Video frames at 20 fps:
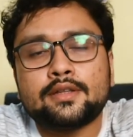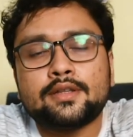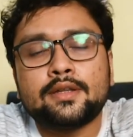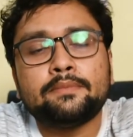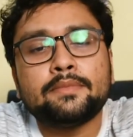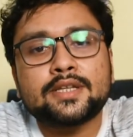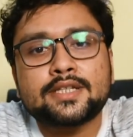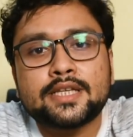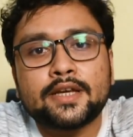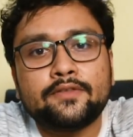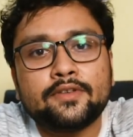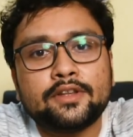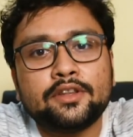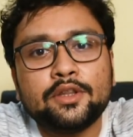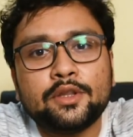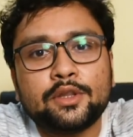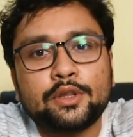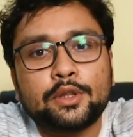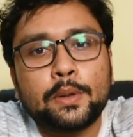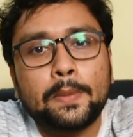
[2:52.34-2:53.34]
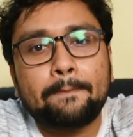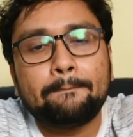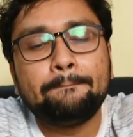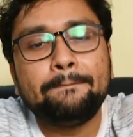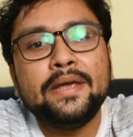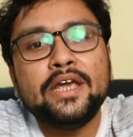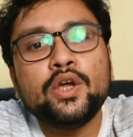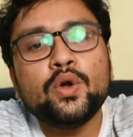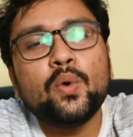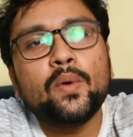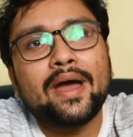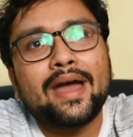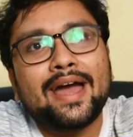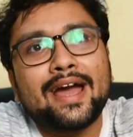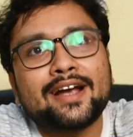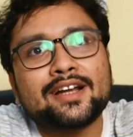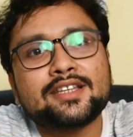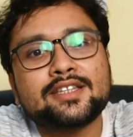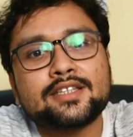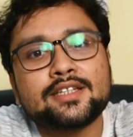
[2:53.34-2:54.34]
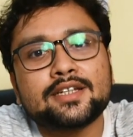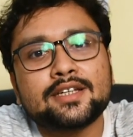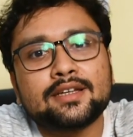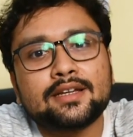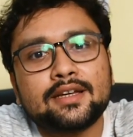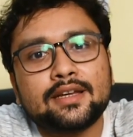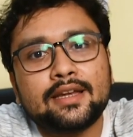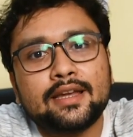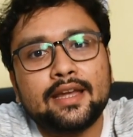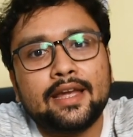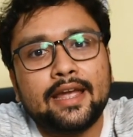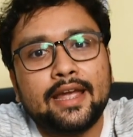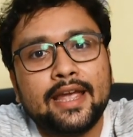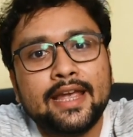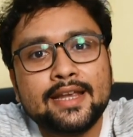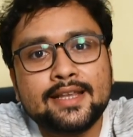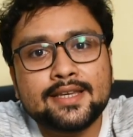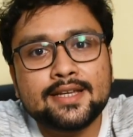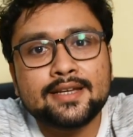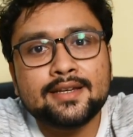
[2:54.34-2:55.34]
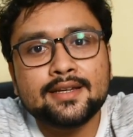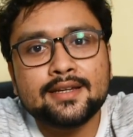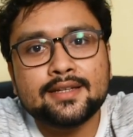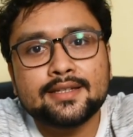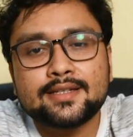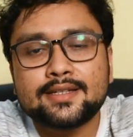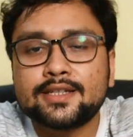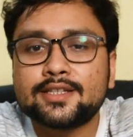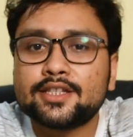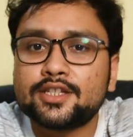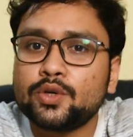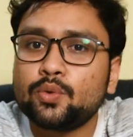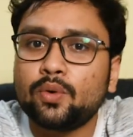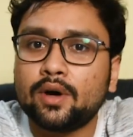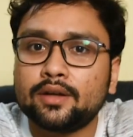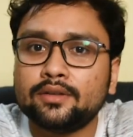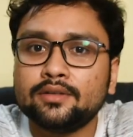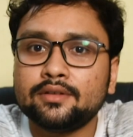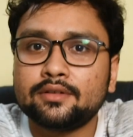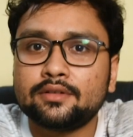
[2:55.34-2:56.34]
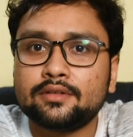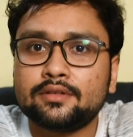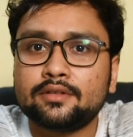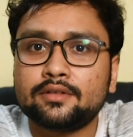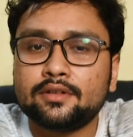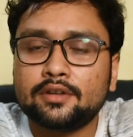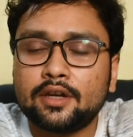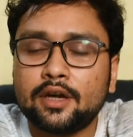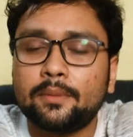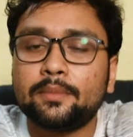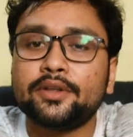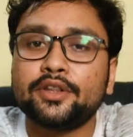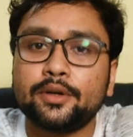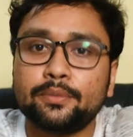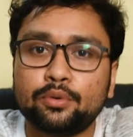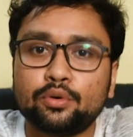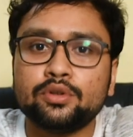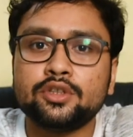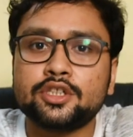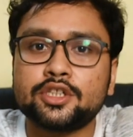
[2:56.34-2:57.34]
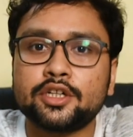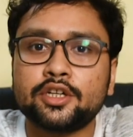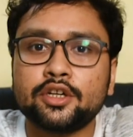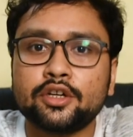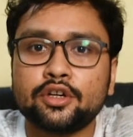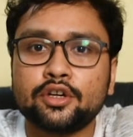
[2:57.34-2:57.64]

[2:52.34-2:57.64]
নাম্বার সেভেন পিইউ অ্যাক্ট এইটিন সিক্সটি ওয়ান আমাদের বলছে